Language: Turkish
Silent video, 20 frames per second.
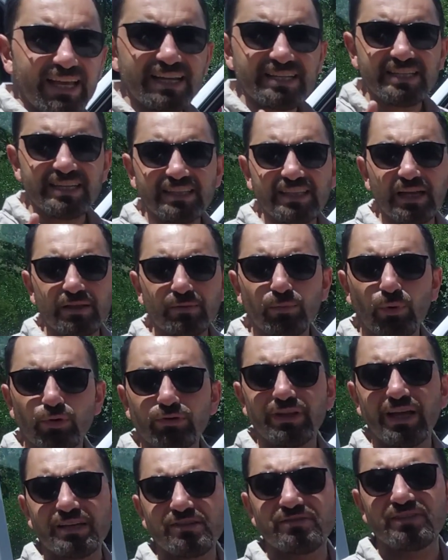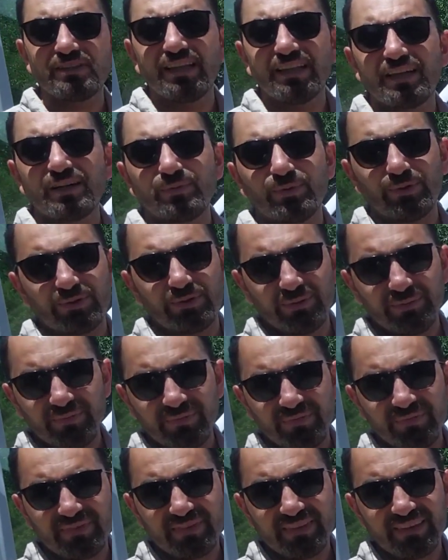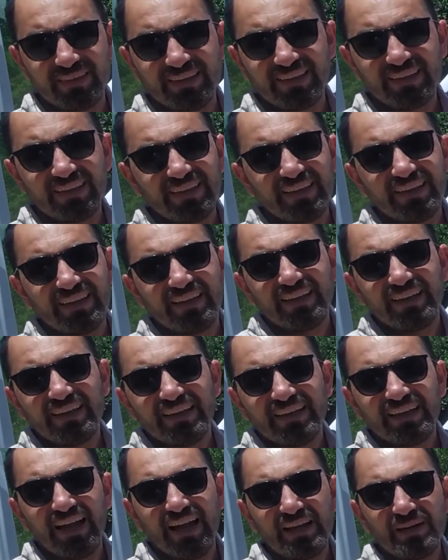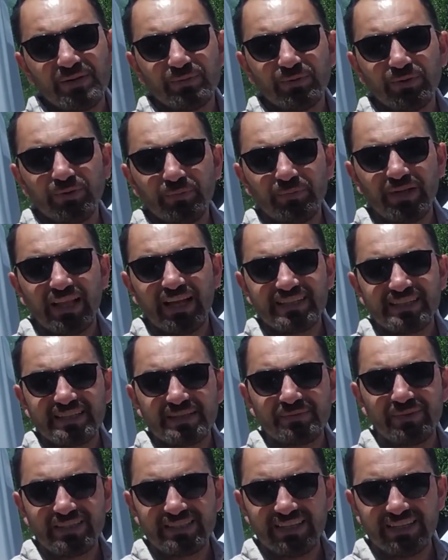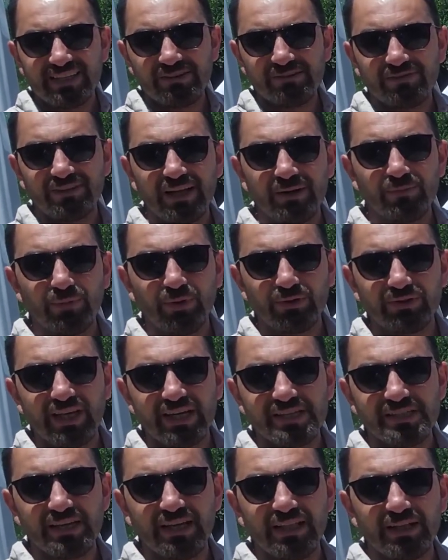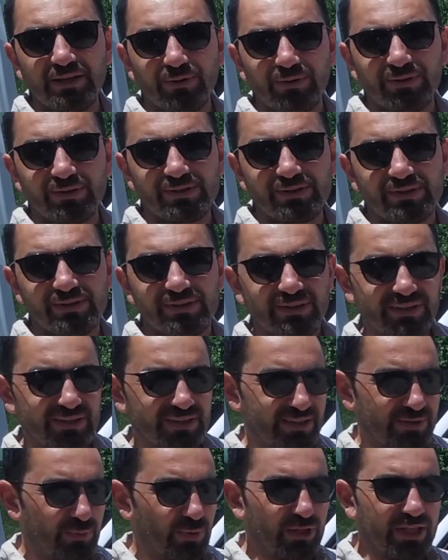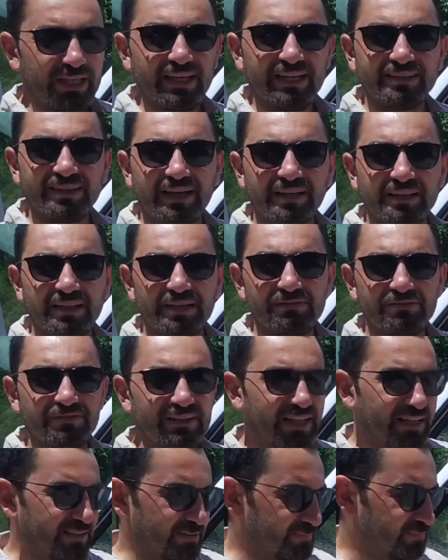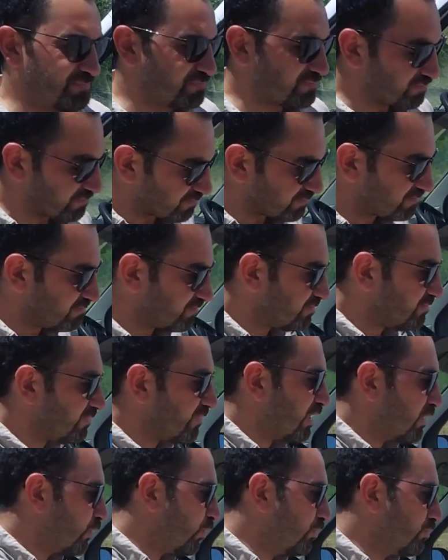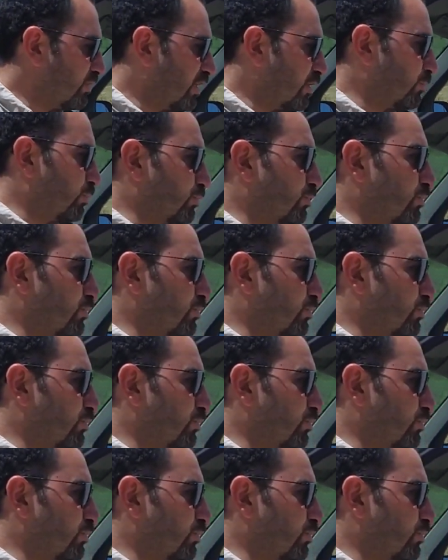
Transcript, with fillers: gerçekten montaj vidaları buldum. Yani bu plastik masaların filan montaj şeyleri olur. E, böyle yatakların filan. Onları